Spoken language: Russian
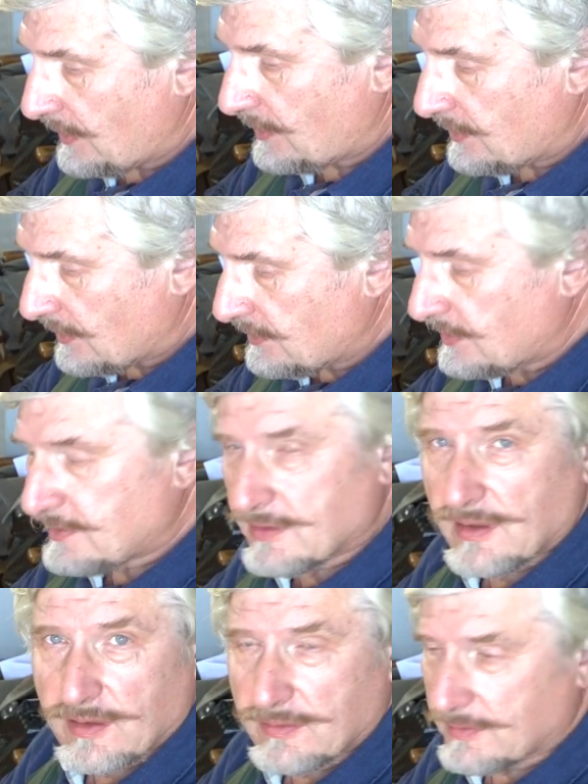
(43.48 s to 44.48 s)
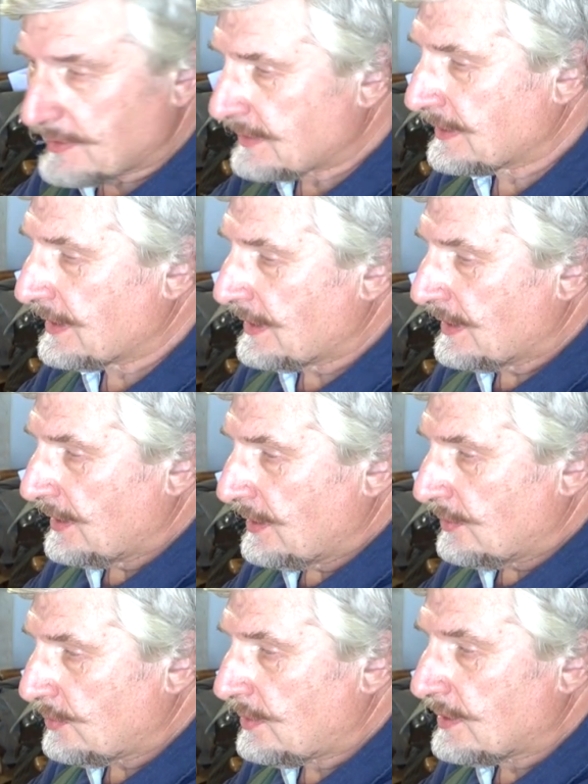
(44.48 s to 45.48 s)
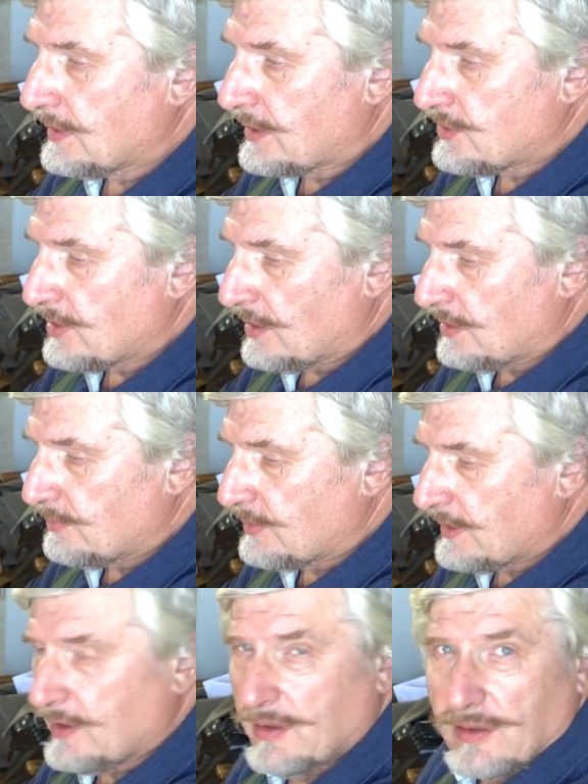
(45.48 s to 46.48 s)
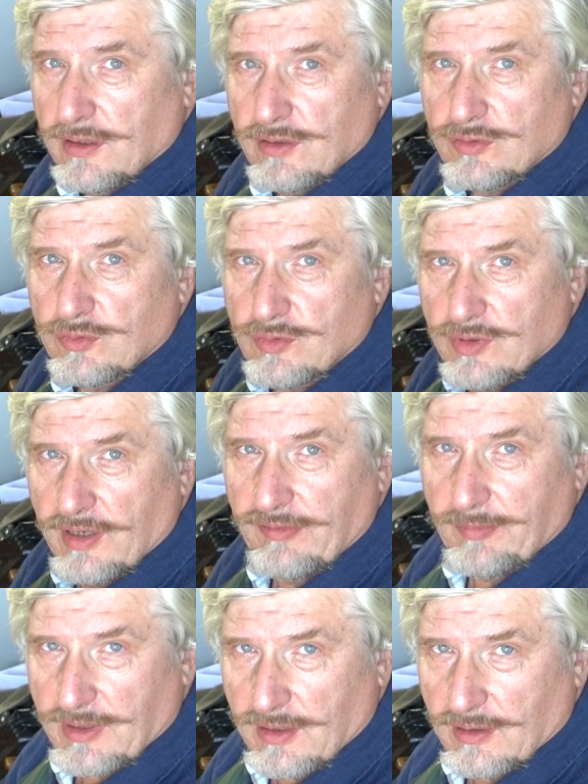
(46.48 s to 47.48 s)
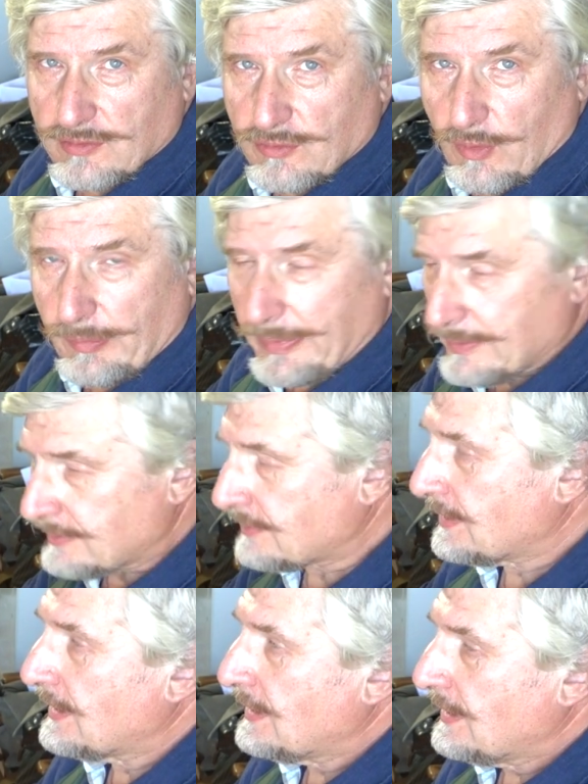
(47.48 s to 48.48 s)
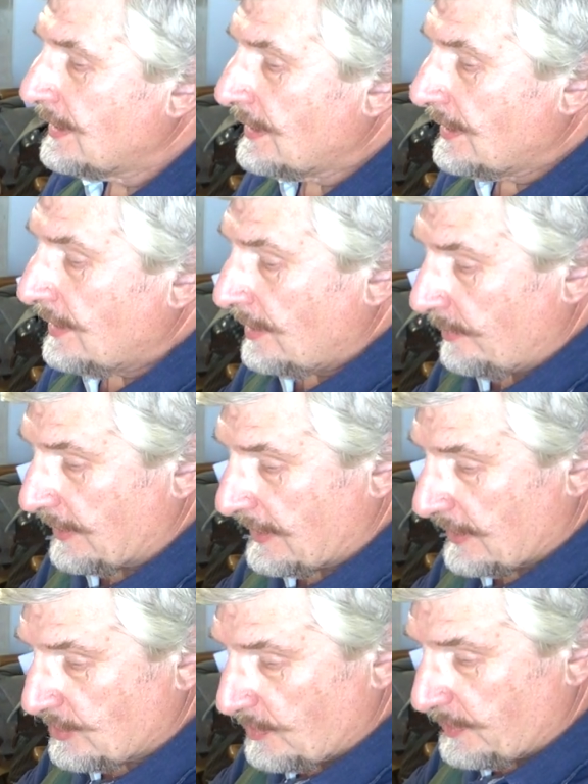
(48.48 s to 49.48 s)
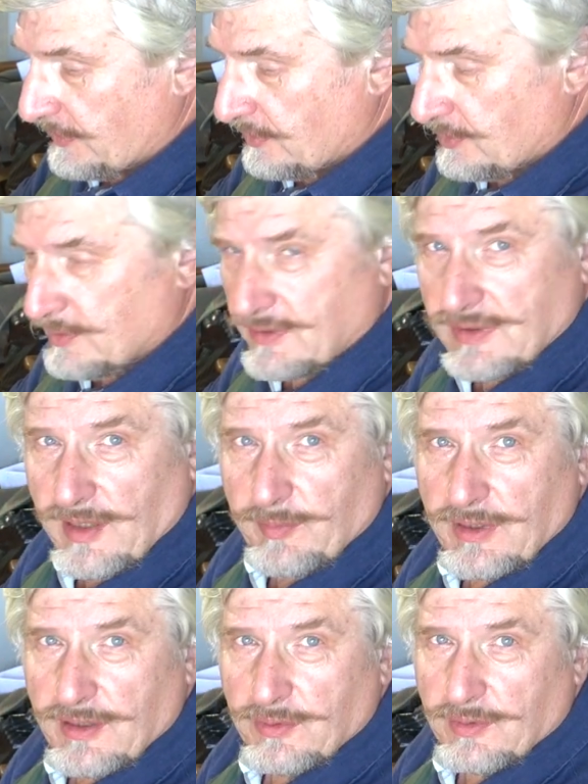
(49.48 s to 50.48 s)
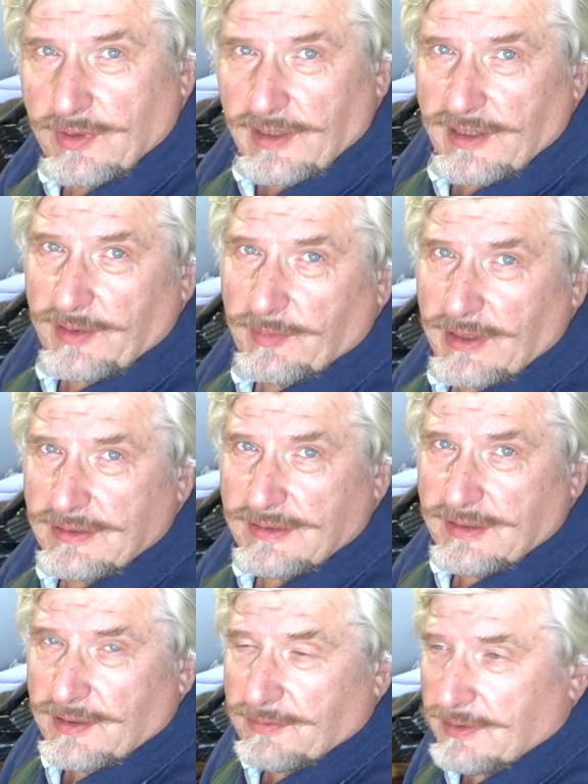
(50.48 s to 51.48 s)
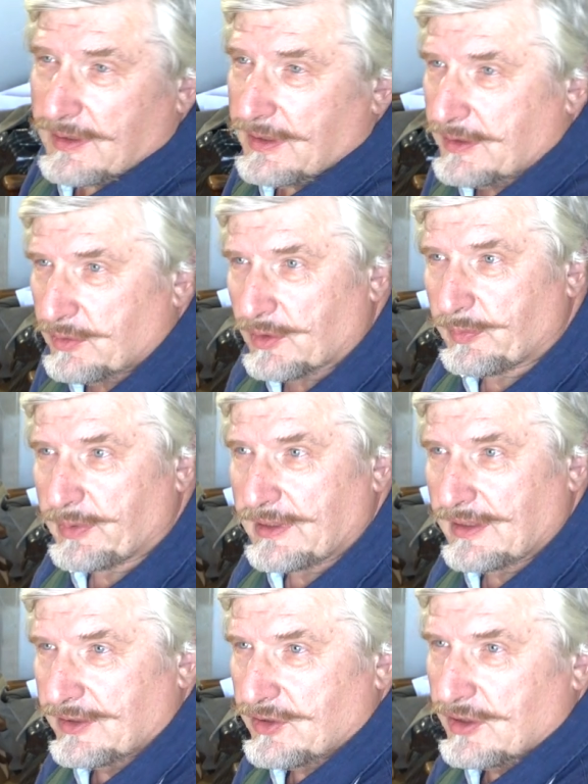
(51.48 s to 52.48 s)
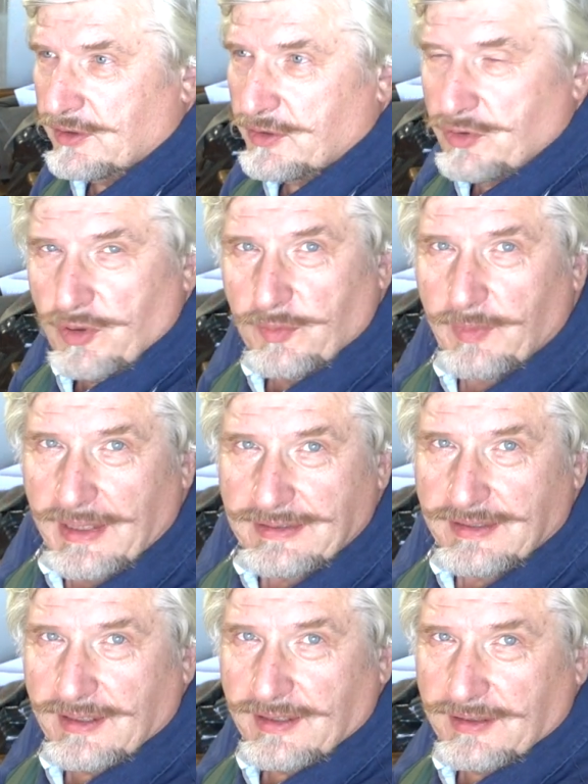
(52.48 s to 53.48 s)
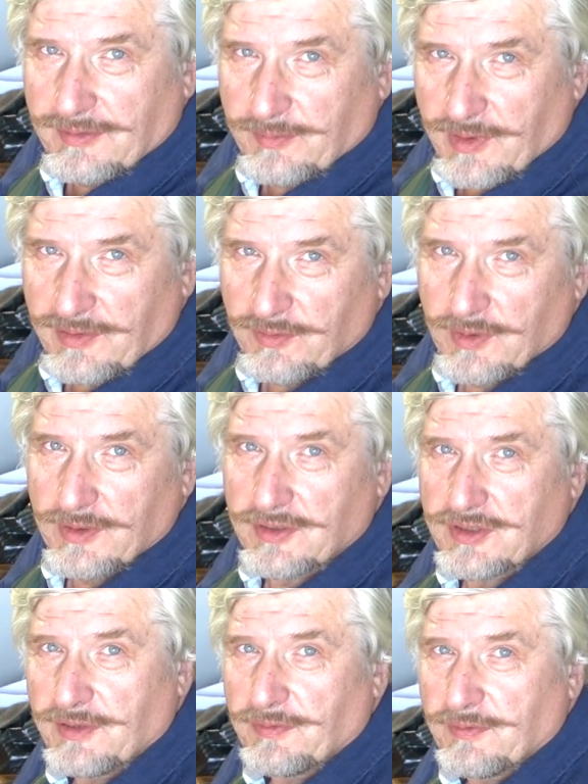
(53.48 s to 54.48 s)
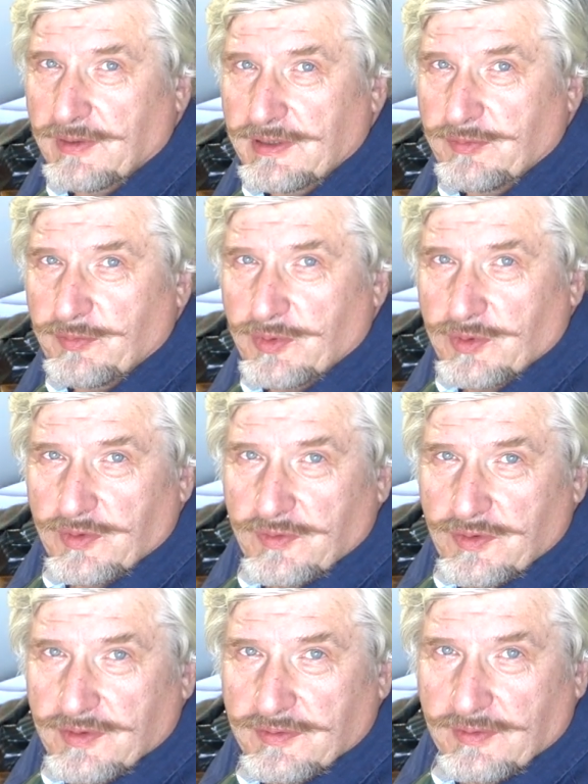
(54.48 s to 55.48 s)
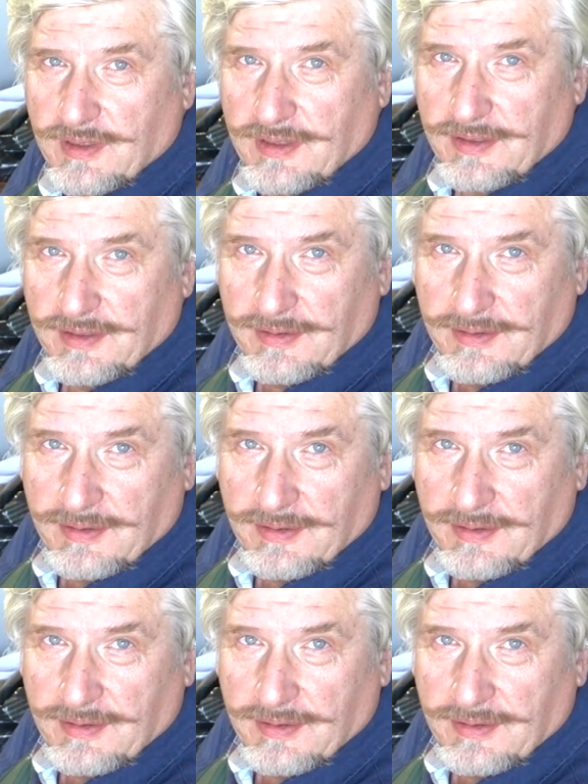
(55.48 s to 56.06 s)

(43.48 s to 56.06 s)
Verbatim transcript: Их надо исследовать. Но для начала мы их изучаем в микроскоп. Микроскоп – это тот самый, который я ремонтировал, который принадлежал еще матери моего шефа Вадима Петровича Зворыкина.